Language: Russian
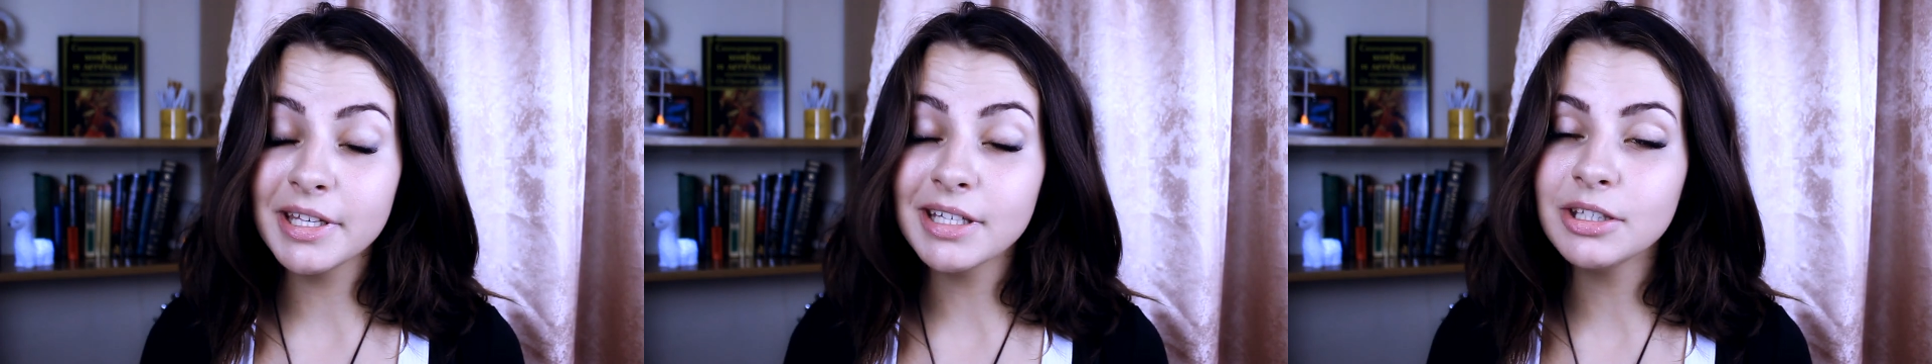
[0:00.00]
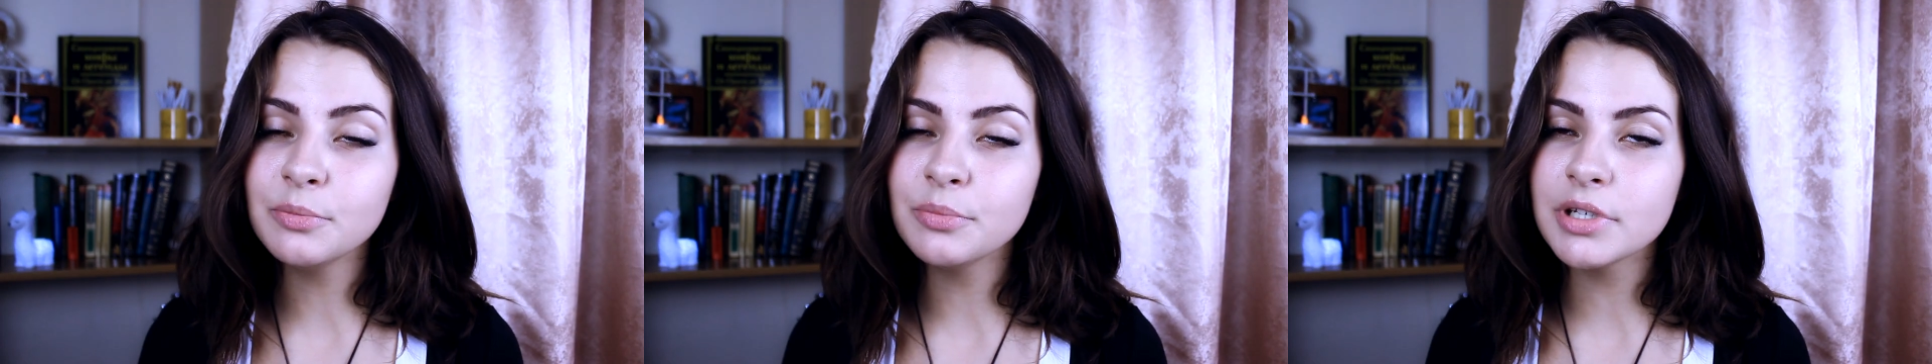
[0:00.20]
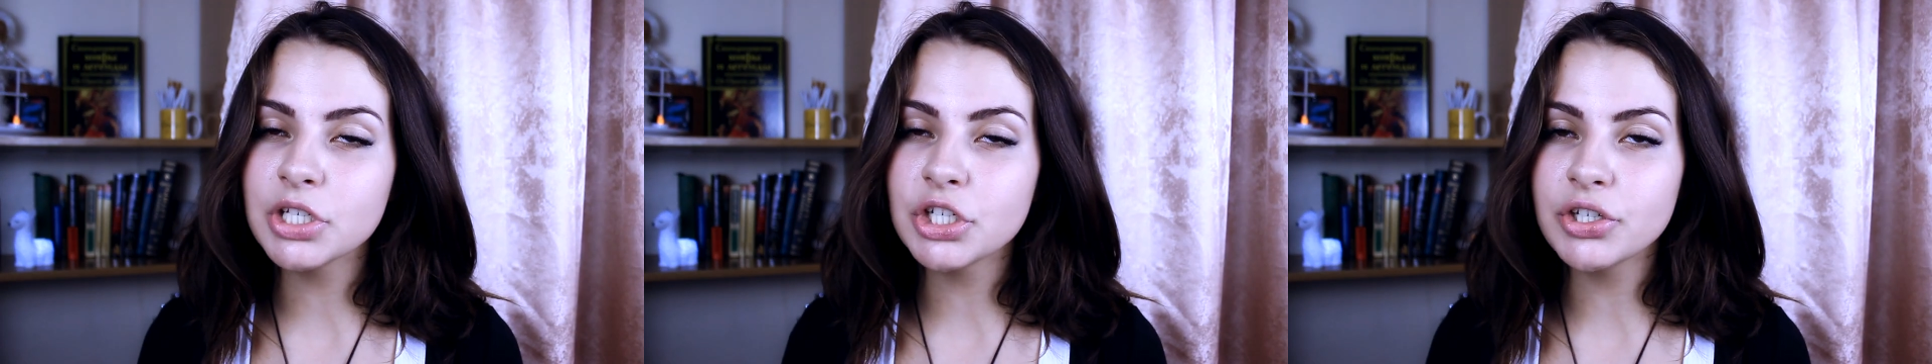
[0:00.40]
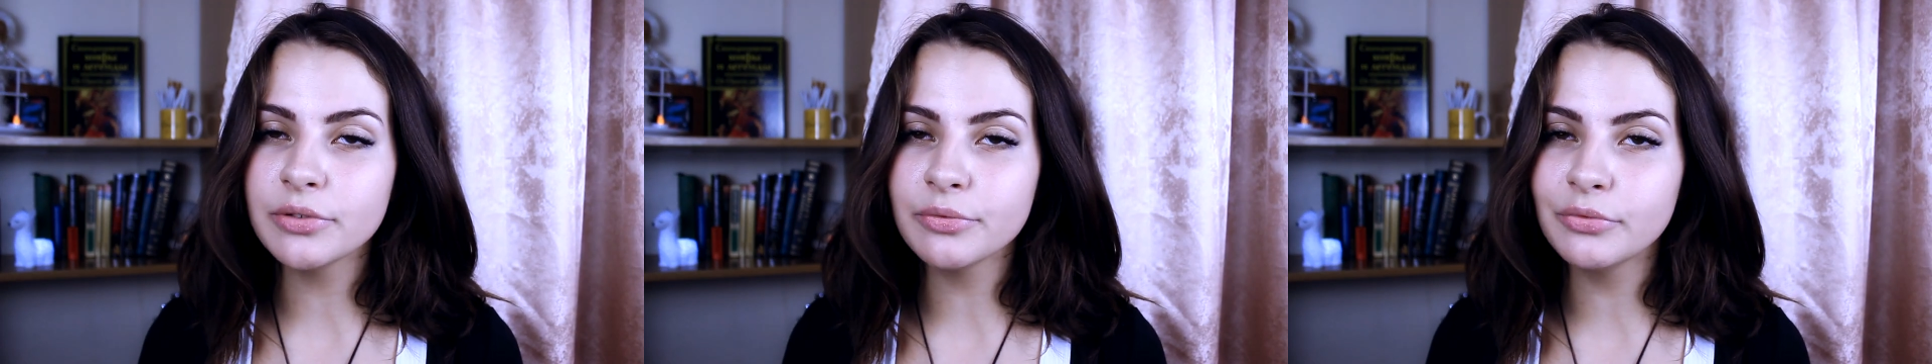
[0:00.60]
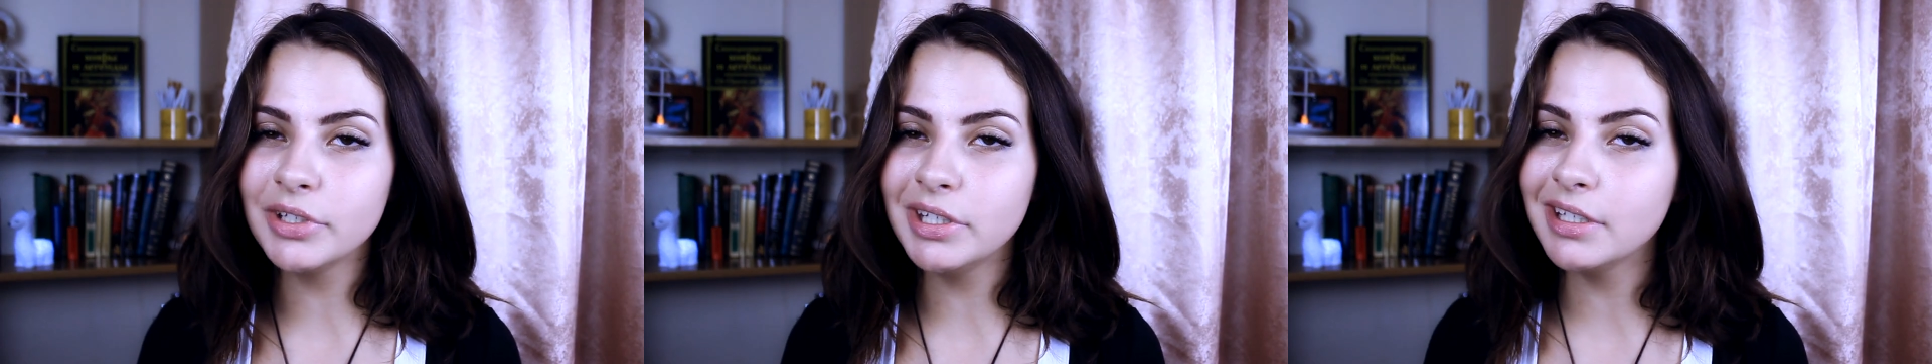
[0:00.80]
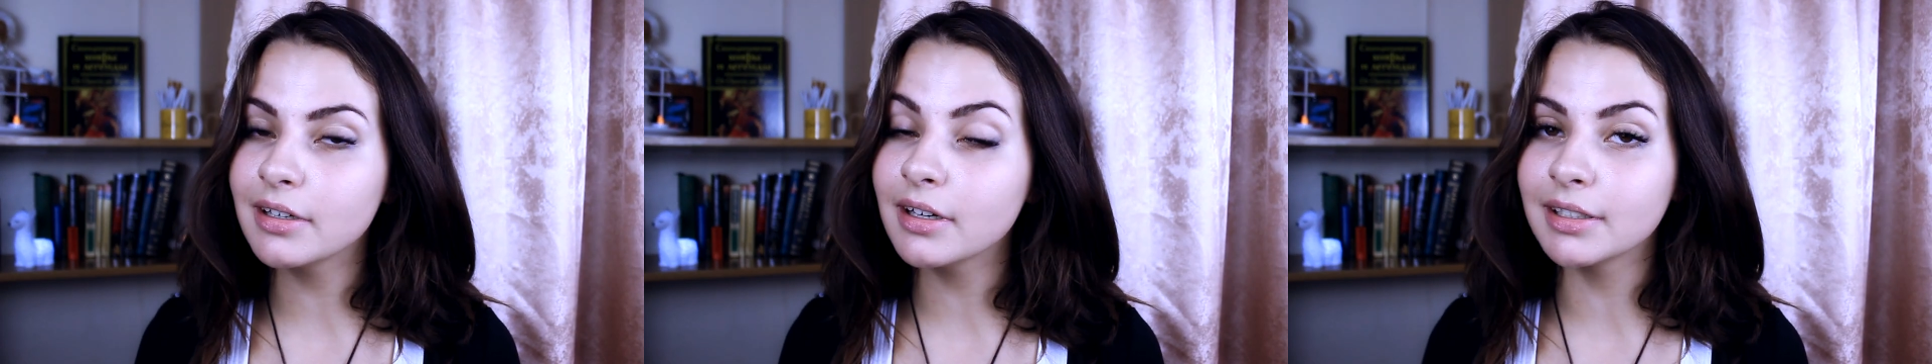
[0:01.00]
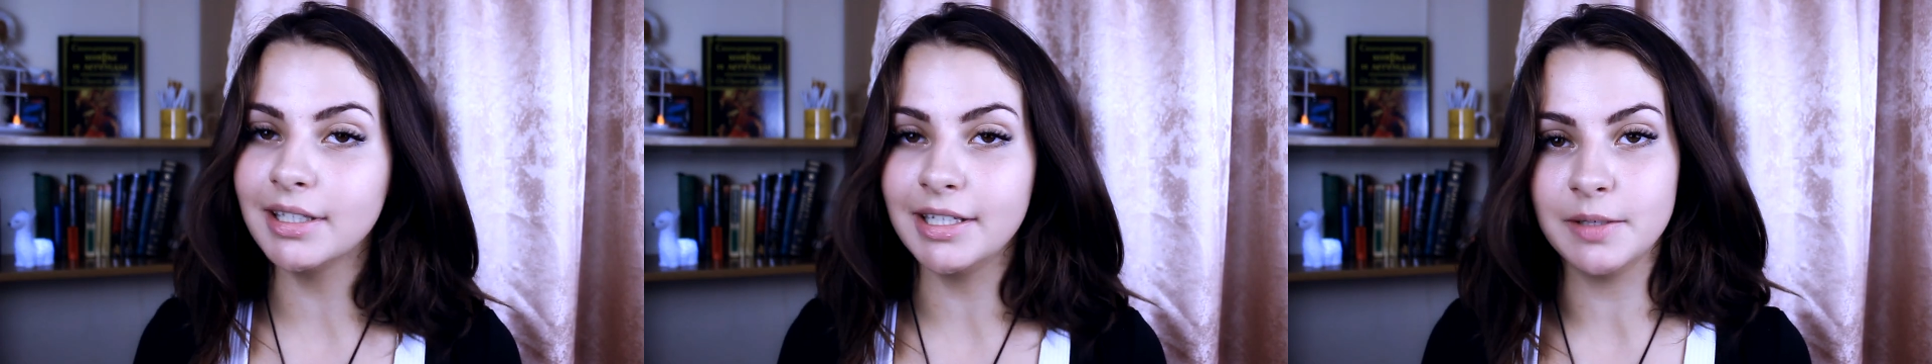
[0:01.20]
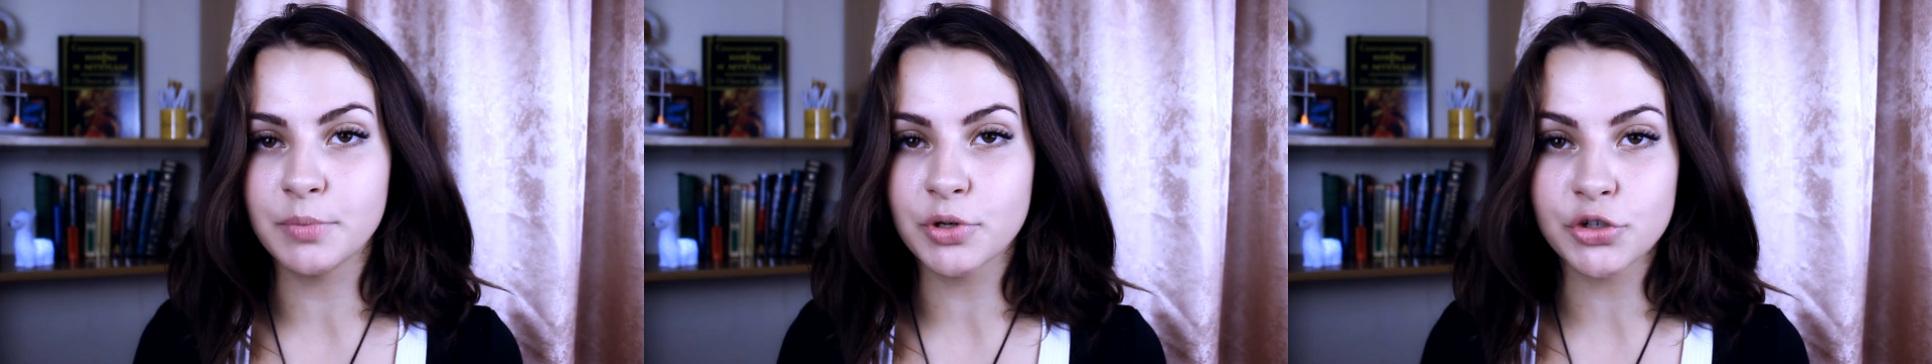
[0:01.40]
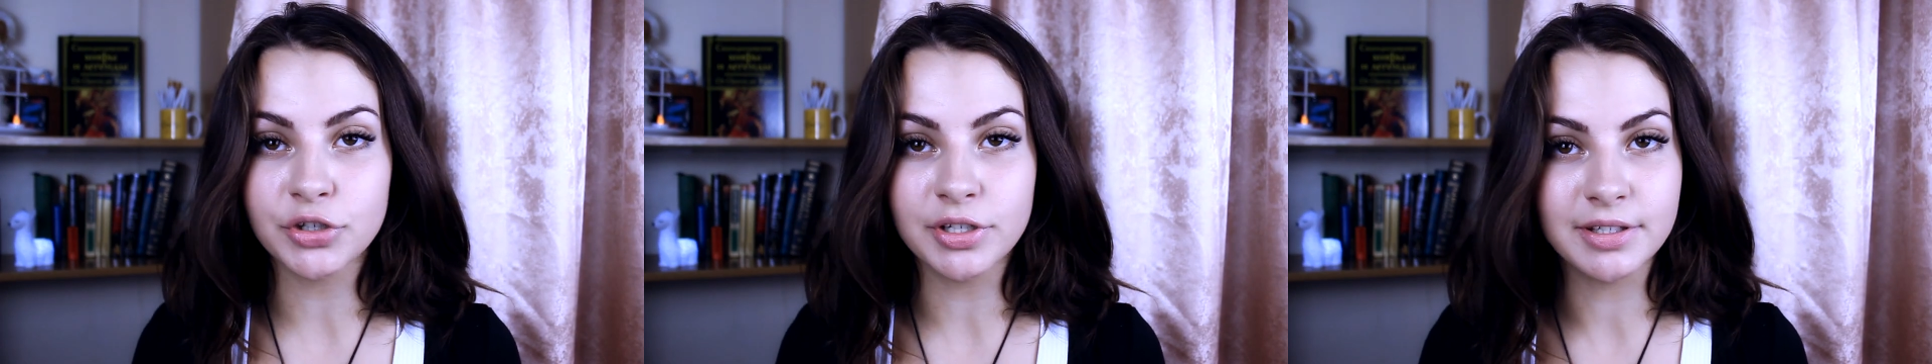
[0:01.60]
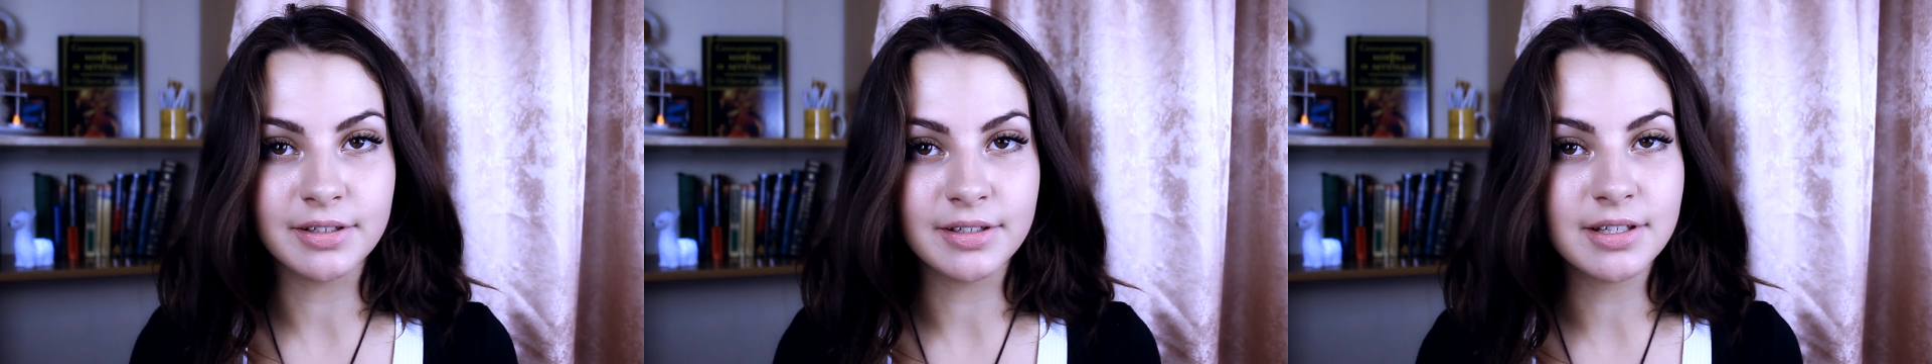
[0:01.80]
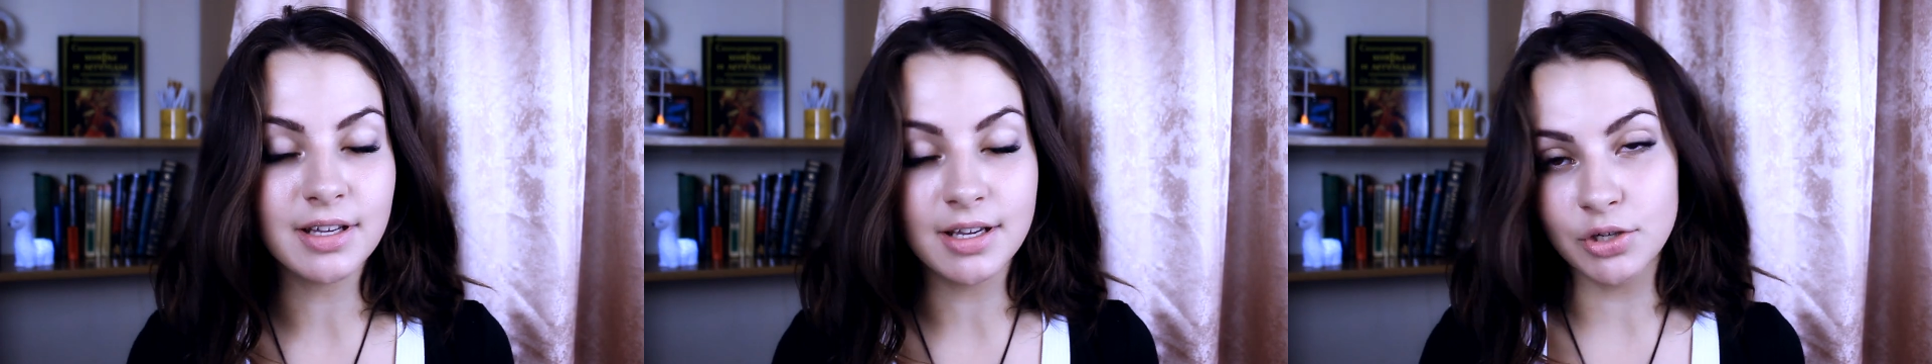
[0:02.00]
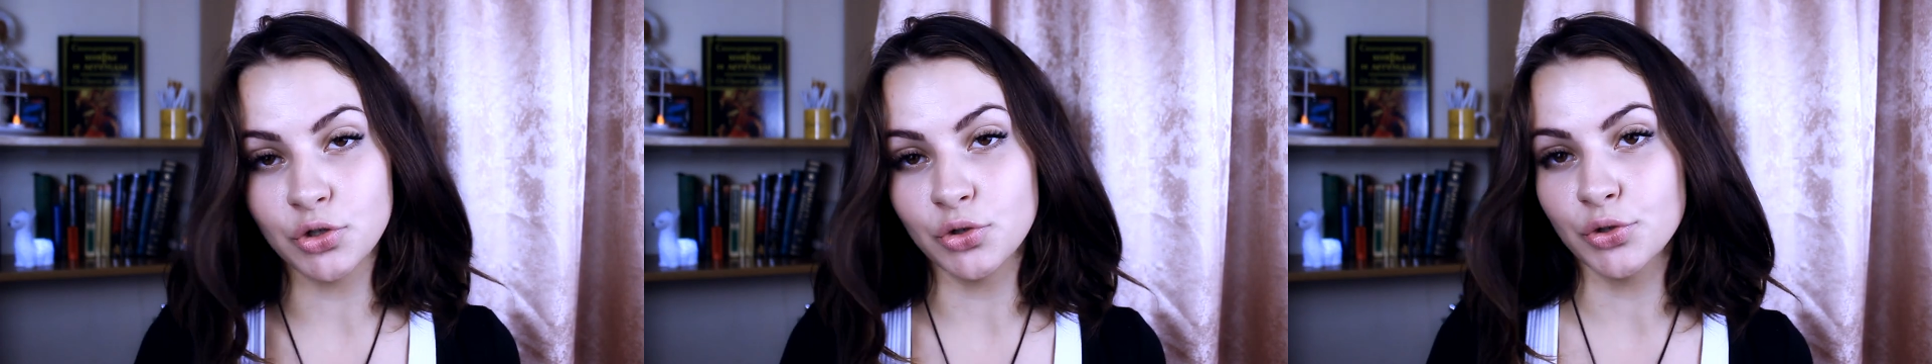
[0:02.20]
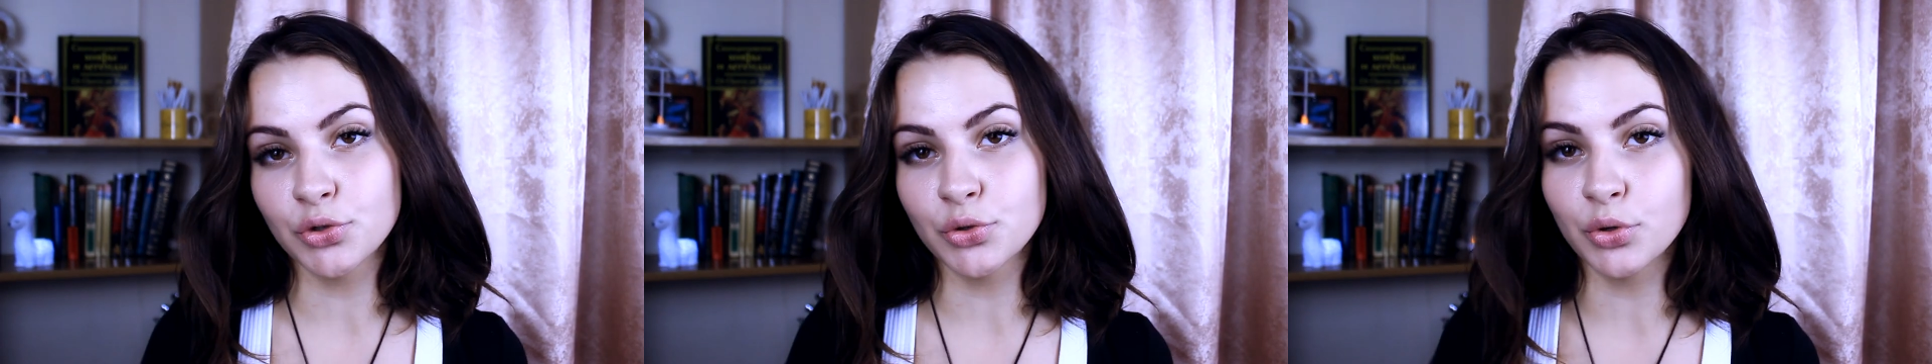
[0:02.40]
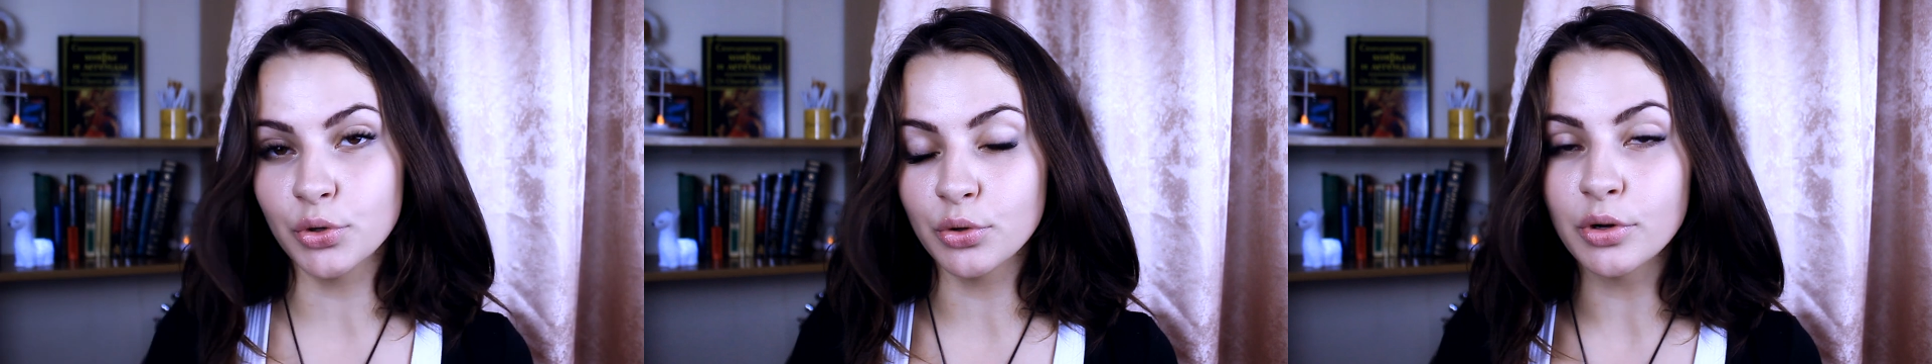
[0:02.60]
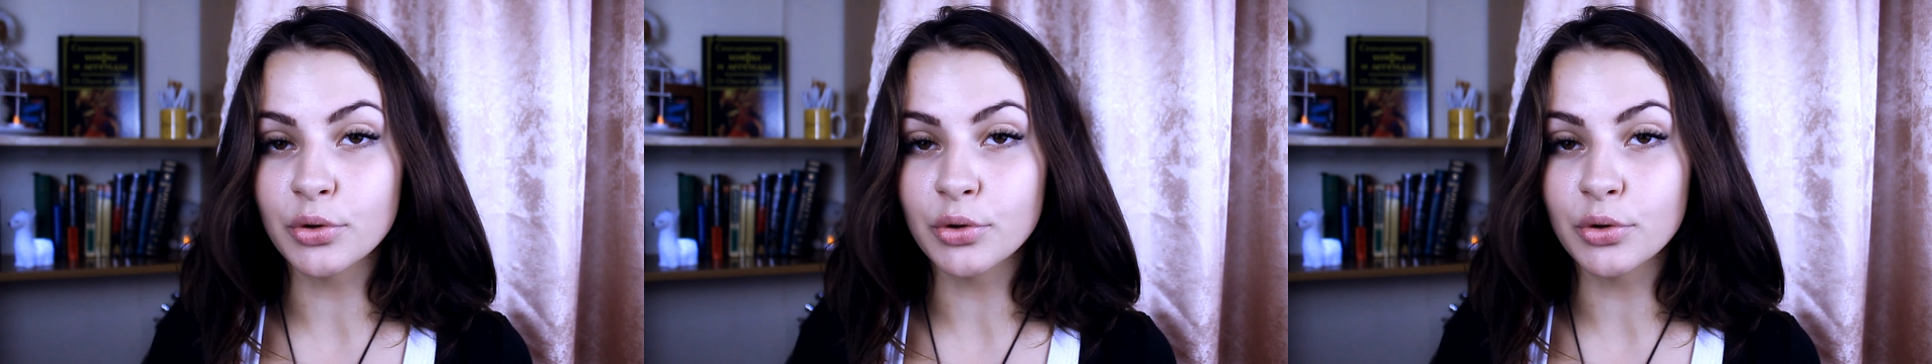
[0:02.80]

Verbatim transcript: понятным причинам вы никогда не прочитаете настоящую историю